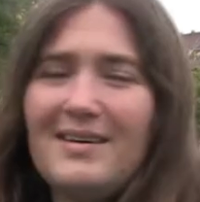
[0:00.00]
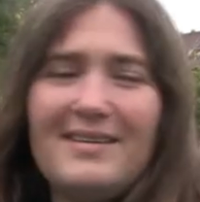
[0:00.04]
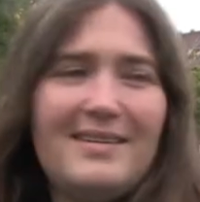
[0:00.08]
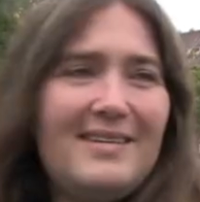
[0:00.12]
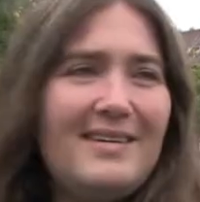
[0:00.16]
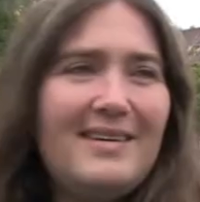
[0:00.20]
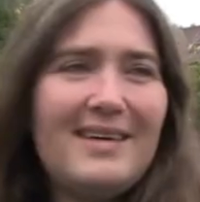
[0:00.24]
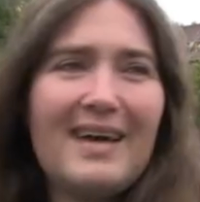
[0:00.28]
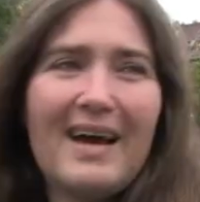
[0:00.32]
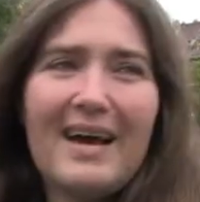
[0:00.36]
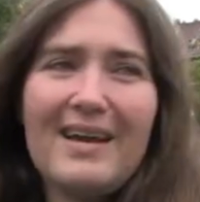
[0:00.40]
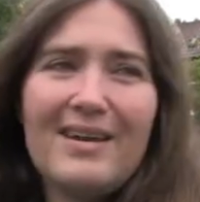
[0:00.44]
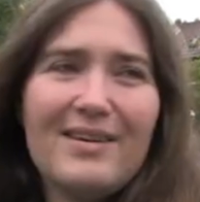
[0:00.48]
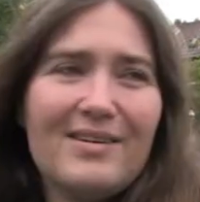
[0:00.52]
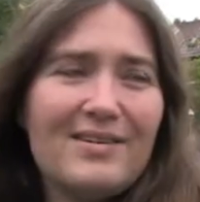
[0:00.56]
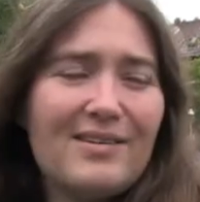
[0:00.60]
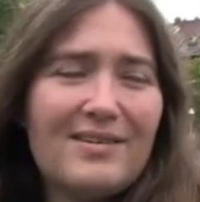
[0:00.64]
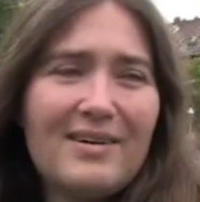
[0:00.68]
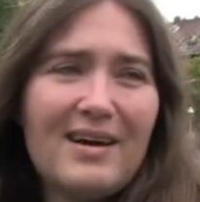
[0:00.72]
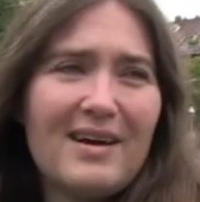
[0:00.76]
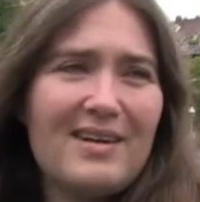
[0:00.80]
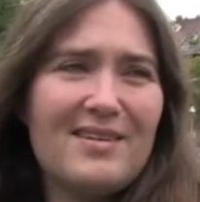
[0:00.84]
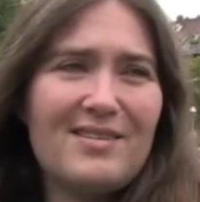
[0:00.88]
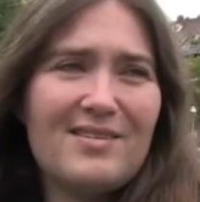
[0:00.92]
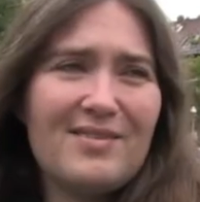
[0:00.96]
Die alle,
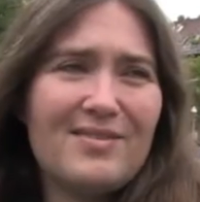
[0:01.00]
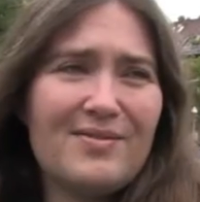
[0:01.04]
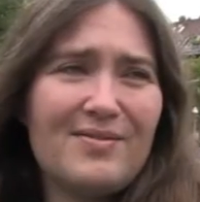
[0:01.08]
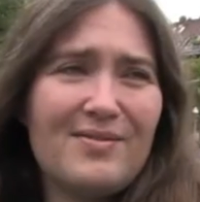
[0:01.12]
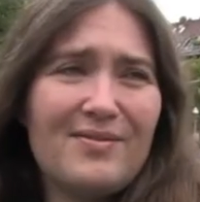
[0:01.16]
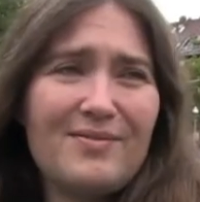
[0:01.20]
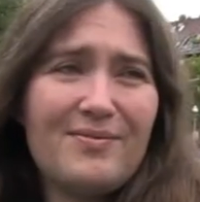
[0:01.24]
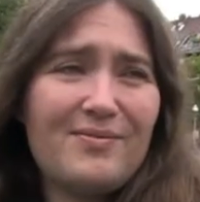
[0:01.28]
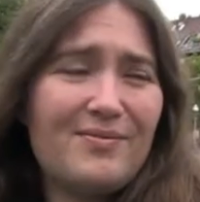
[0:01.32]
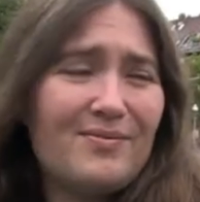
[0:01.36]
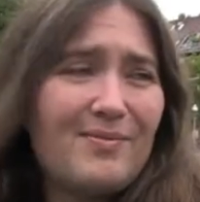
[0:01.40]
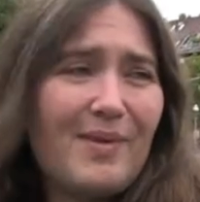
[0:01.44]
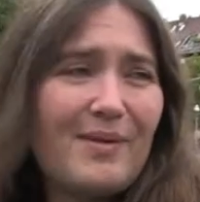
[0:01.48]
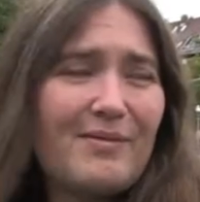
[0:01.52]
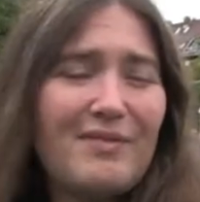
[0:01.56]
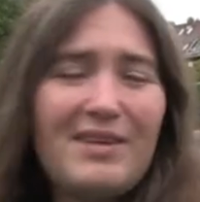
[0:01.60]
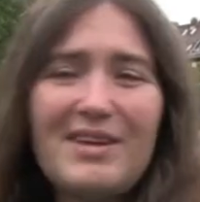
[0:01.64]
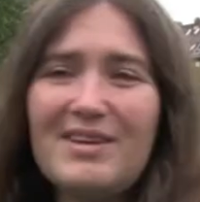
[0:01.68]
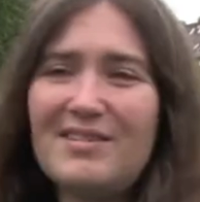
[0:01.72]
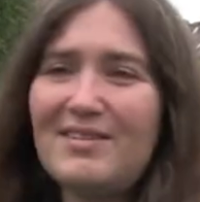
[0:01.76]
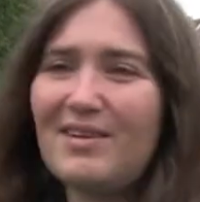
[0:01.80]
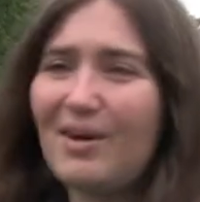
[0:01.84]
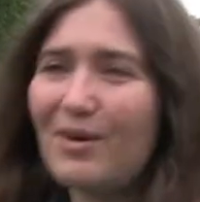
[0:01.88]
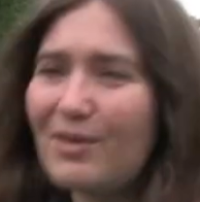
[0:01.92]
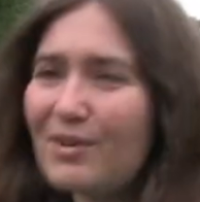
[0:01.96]
also man will
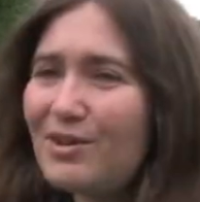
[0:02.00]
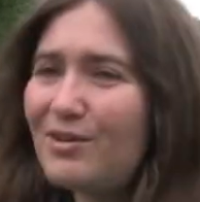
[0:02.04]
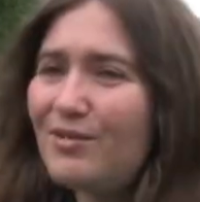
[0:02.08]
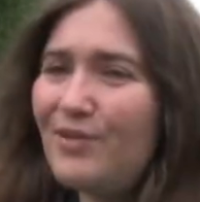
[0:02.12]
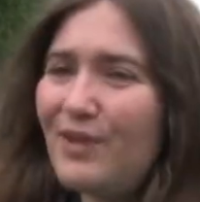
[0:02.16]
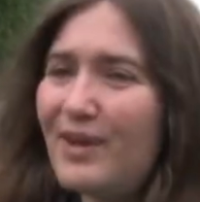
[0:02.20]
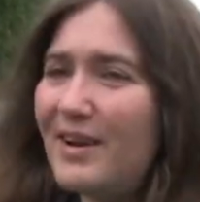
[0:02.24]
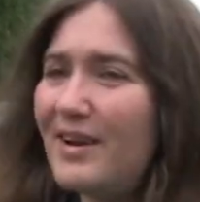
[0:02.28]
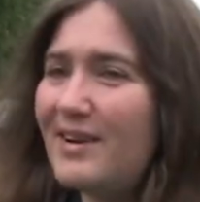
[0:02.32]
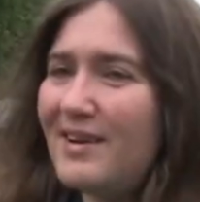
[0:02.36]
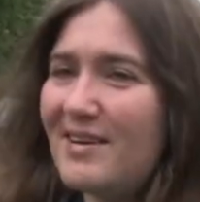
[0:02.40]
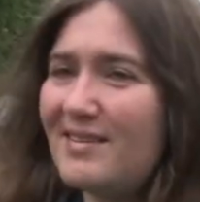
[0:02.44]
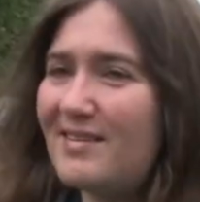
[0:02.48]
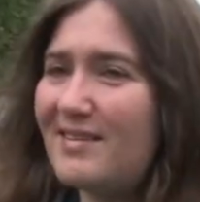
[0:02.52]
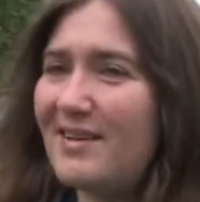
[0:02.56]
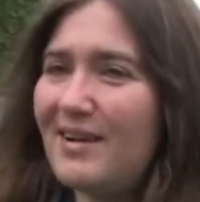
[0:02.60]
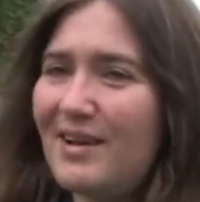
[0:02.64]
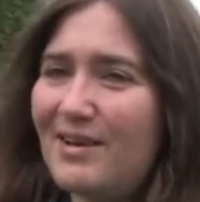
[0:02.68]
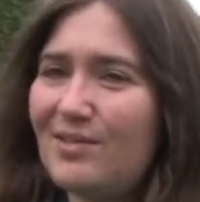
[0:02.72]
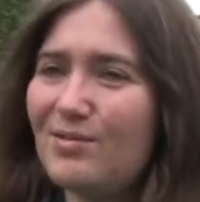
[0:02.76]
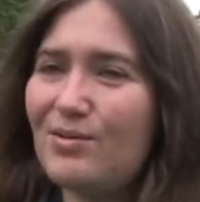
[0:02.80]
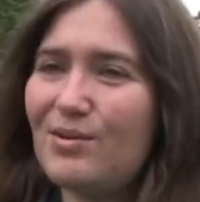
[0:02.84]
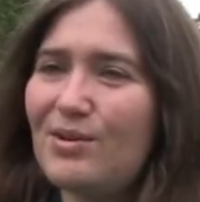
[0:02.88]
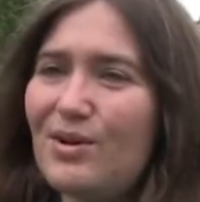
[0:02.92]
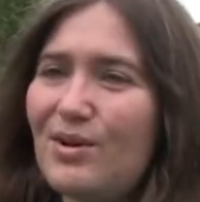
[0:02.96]
es ja auch nicht fördern, dass dann
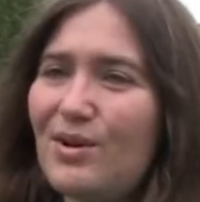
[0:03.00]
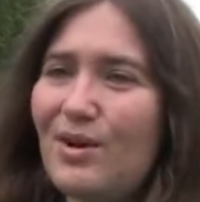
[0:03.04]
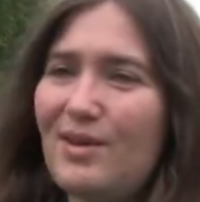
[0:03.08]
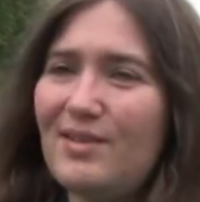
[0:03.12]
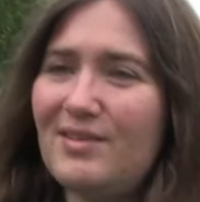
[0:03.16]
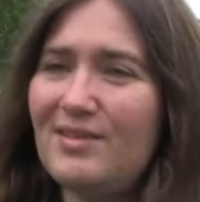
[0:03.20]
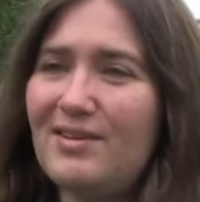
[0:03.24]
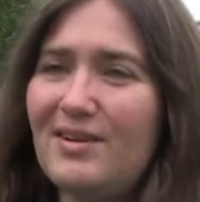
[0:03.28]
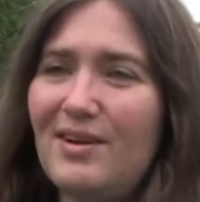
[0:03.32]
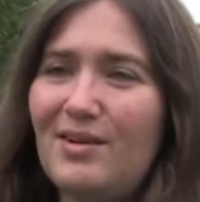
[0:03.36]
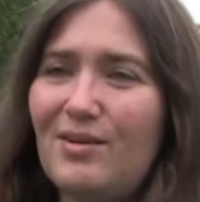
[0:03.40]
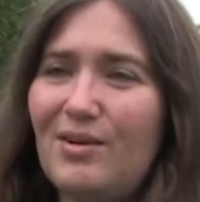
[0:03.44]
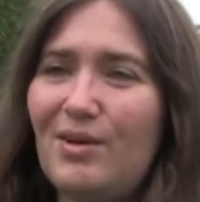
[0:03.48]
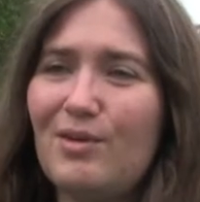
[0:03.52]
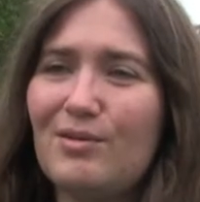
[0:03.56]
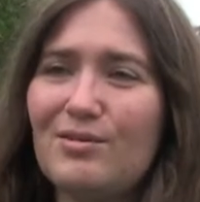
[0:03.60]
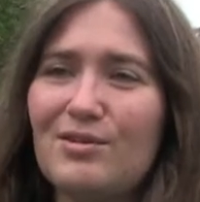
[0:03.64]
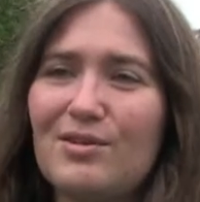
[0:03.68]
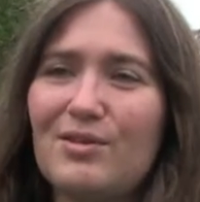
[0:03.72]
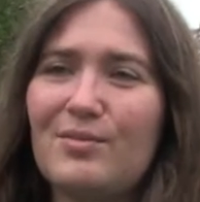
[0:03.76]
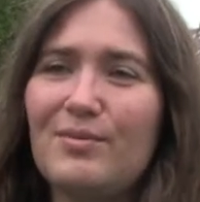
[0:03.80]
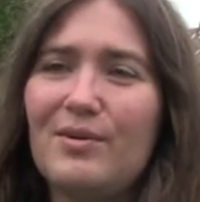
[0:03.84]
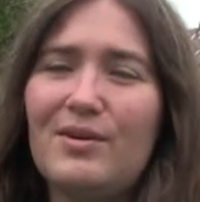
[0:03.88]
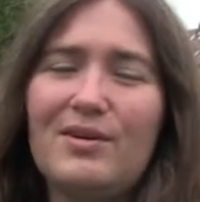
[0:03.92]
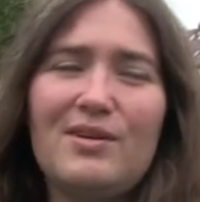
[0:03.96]
halt so eine Leute dann noch
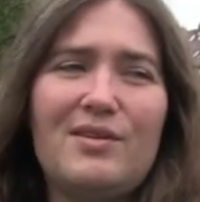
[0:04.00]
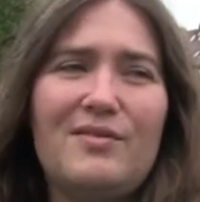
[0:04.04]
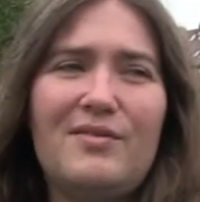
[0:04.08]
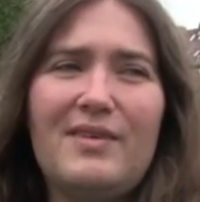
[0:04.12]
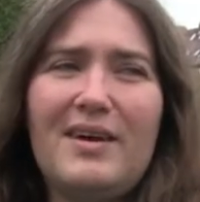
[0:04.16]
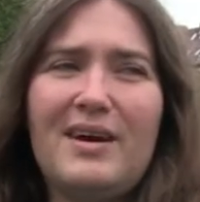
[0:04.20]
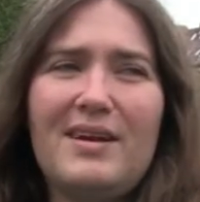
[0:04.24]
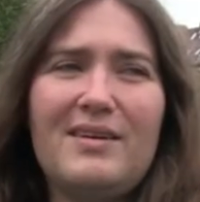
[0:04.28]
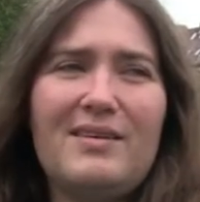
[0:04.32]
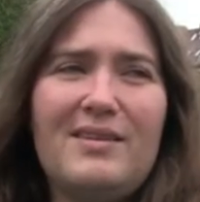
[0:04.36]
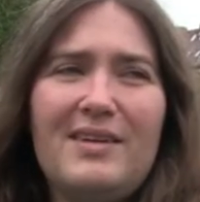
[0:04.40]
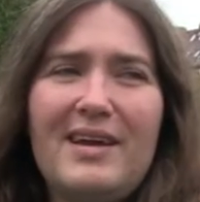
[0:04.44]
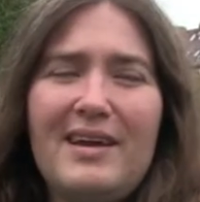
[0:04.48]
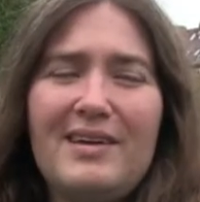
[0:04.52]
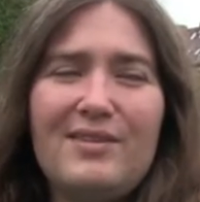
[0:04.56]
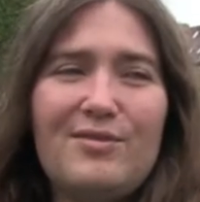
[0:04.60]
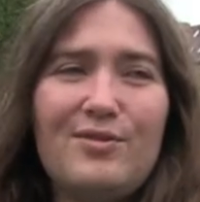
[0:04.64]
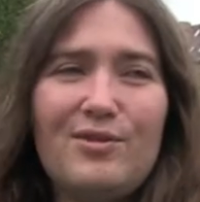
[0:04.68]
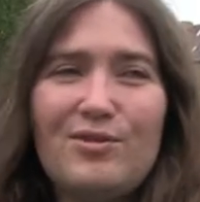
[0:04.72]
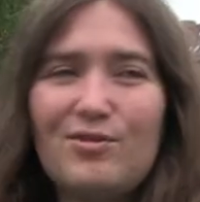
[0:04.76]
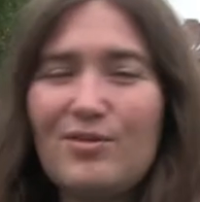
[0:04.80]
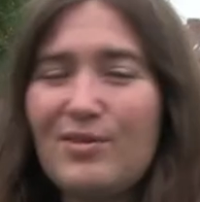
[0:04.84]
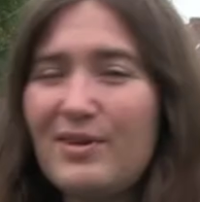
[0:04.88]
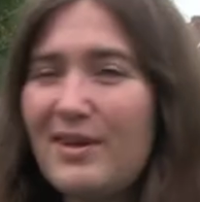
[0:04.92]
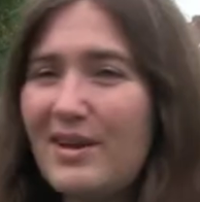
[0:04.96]
ausgebeutet werden, die eigentlich
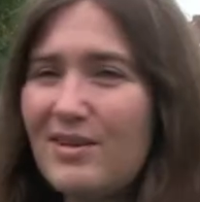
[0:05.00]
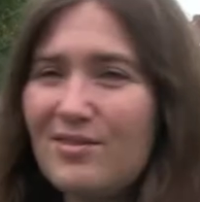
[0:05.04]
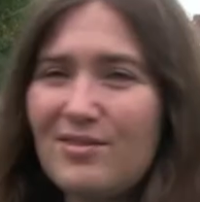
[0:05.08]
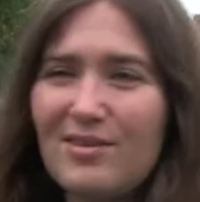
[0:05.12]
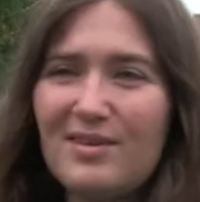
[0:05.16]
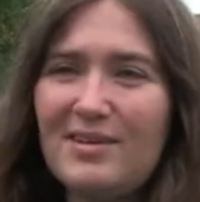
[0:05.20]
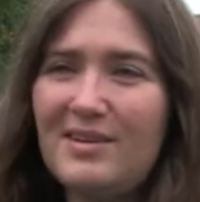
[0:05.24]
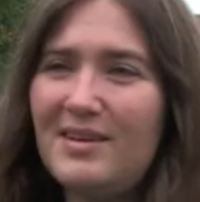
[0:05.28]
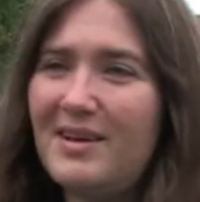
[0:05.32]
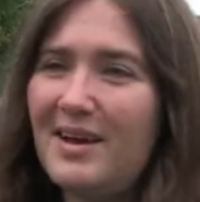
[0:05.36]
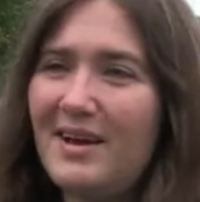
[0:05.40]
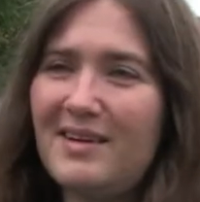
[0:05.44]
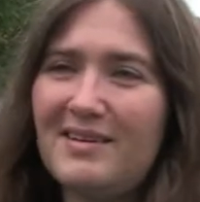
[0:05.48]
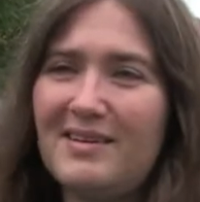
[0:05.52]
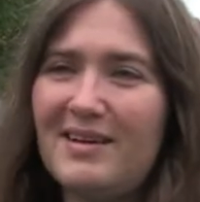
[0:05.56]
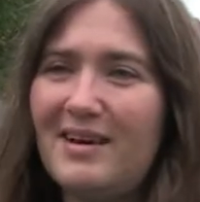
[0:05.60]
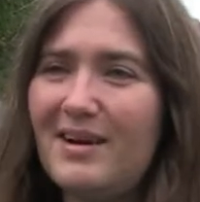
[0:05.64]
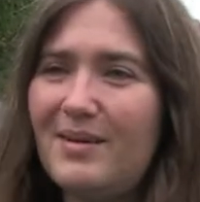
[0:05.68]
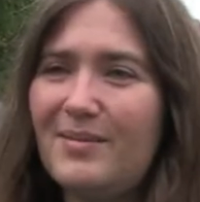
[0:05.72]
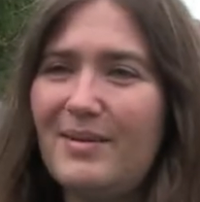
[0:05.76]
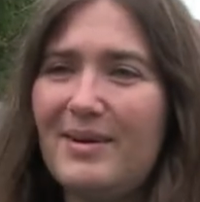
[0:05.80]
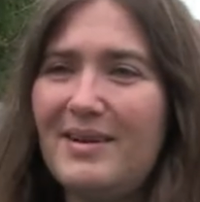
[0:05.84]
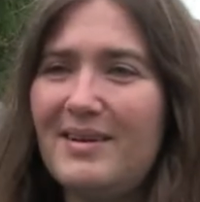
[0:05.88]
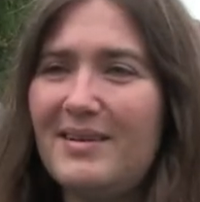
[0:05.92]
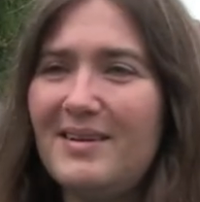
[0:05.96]
für so ein Geld sollten die gar nicht
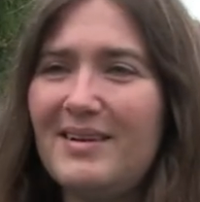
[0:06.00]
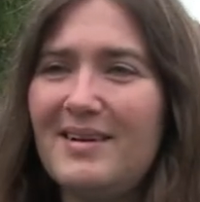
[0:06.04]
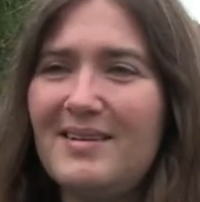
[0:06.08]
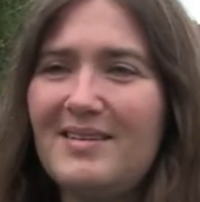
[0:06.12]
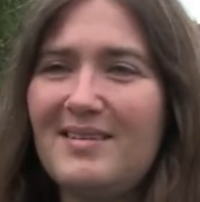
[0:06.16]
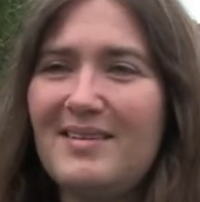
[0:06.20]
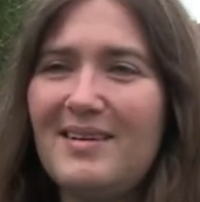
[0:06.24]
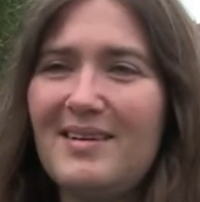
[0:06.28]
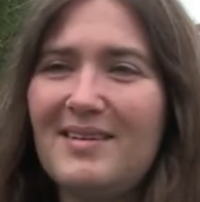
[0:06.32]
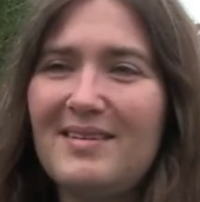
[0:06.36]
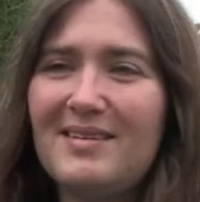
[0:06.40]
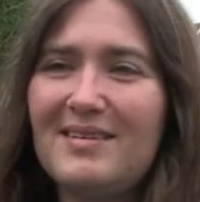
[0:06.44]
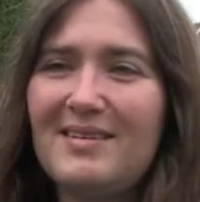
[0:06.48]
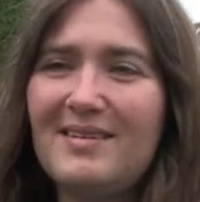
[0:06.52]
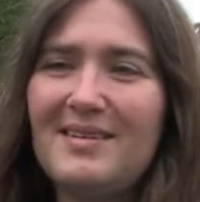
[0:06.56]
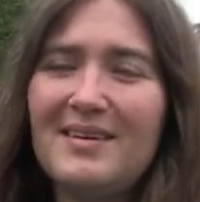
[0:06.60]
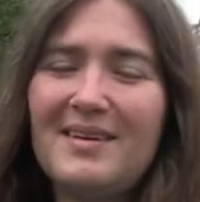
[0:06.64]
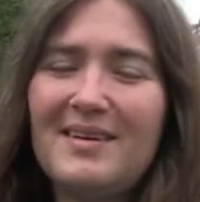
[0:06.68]
arbeiten, ganz ehrlich.